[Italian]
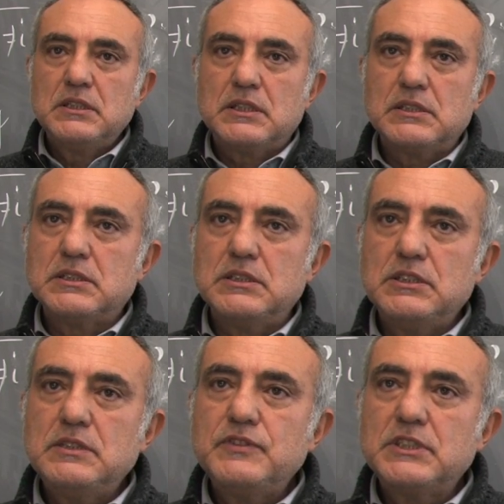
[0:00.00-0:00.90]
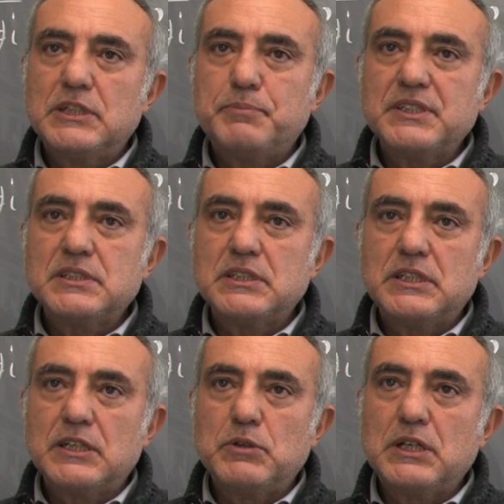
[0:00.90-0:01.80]
che significa
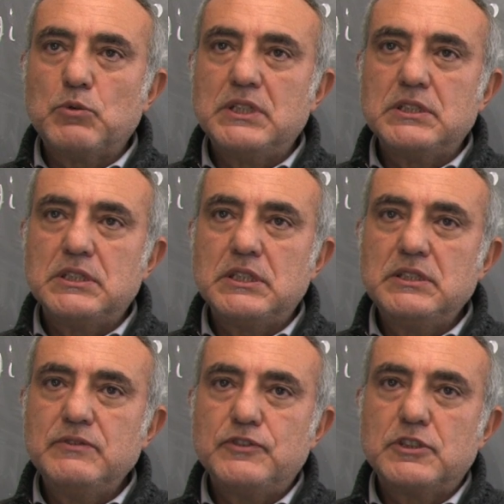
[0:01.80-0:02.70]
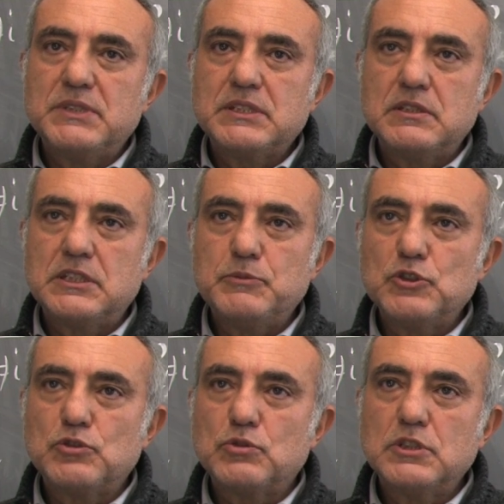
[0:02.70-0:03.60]
passare da una quantità di informazione
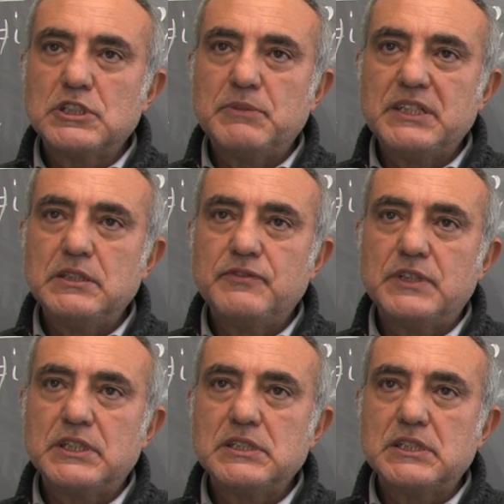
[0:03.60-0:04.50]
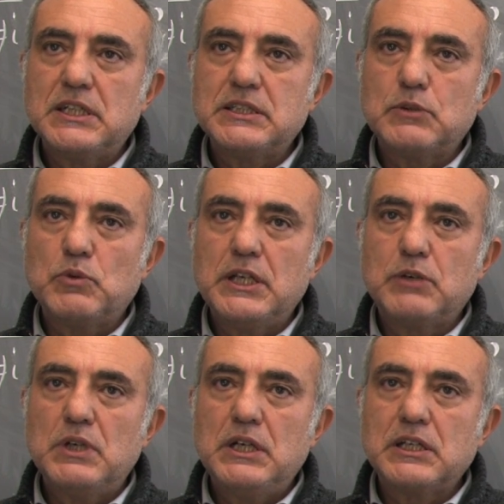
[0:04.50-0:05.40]
mostruosa ma indifferenziata quale
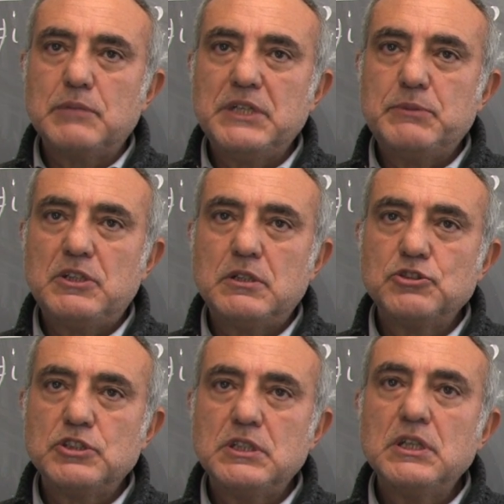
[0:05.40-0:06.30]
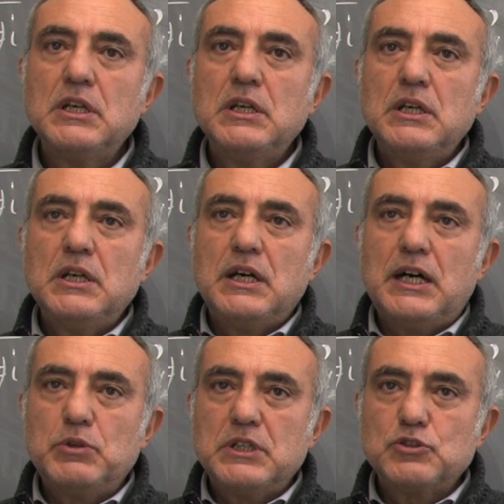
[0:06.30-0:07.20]
quella che abbiamo oggi,
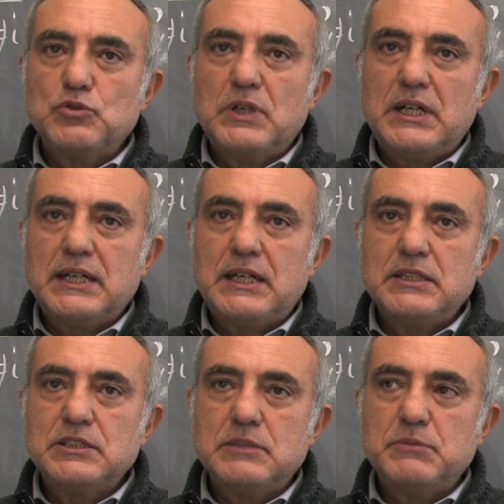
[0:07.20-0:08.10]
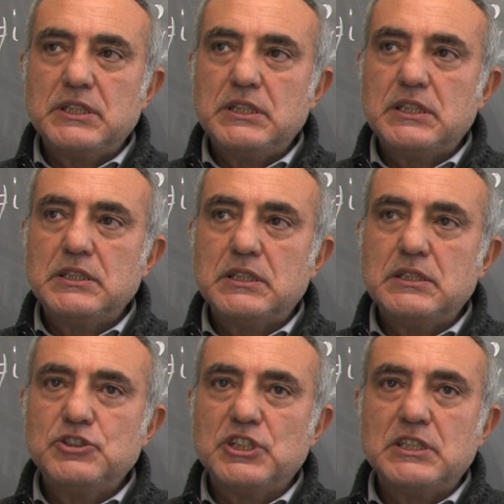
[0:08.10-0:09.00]
a una sua analisi in maniera
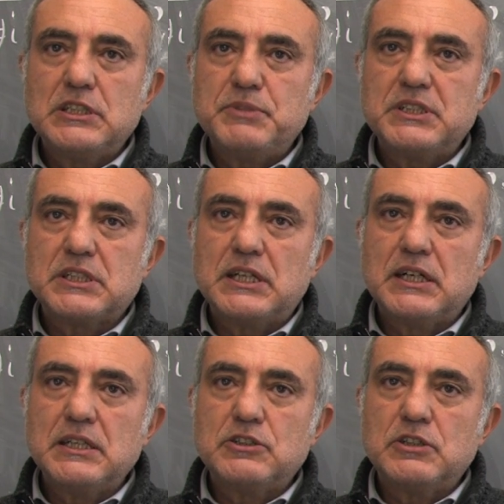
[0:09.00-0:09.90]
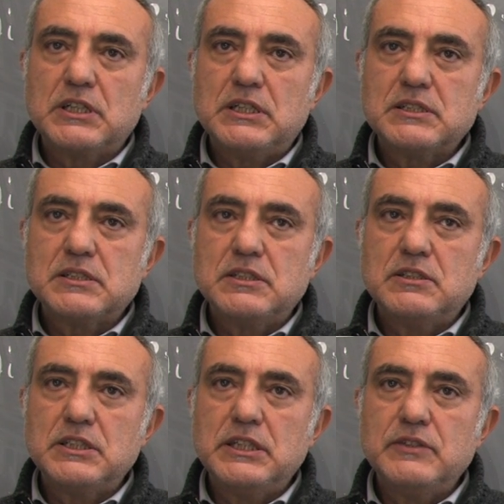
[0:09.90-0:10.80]
intelligente per trarne
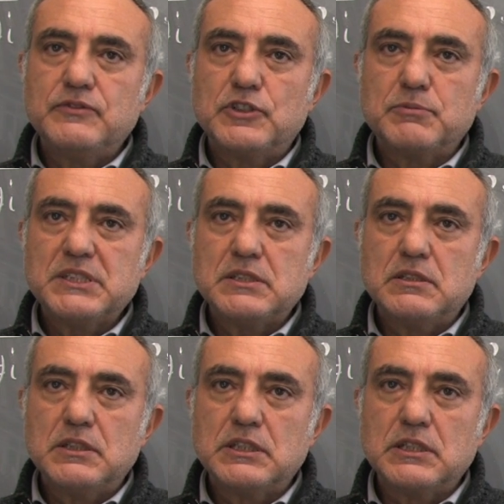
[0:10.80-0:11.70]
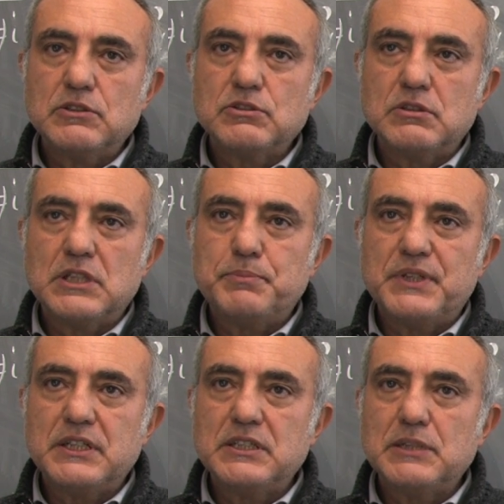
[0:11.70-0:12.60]
correlazioni e informazioni che non sono
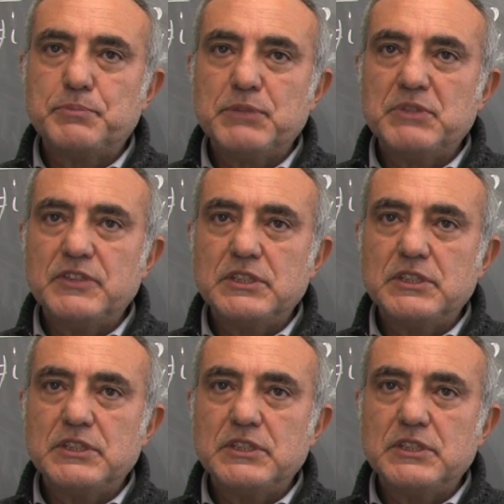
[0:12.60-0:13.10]
apparenti a prima